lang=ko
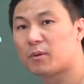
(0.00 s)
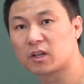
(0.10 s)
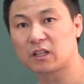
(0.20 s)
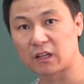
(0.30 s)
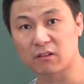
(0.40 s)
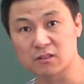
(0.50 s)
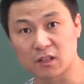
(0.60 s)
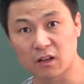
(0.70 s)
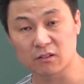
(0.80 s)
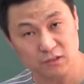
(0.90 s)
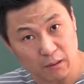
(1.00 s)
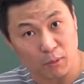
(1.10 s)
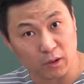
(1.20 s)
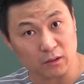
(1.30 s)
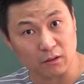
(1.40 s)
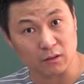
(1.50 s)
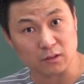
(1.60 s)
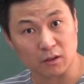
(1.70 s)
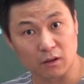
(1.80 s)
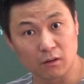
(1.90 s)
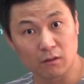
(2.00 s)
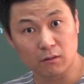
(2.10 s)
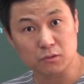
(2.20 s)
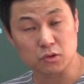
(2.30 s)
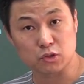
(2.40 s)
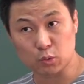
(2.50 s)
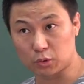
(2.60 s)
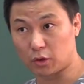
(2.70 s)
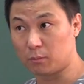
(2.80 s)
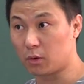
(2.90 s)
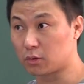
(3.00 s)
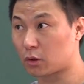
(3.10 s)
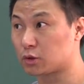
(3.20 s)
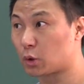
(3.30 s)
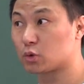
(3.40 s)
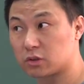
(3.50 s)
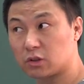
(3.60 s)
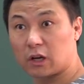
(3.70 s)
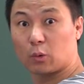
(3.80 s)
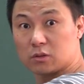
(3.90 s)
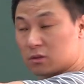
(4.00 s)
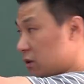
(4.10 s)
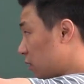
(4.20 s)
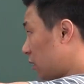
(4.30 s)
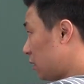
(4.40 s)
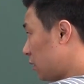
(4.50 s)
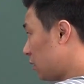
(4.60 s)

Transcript: 먹게 되는 거잖아. 그냥 먹게 되는 거잖아. 그렇지. 직원 10명인데 그대로 늘어나고 있으니까.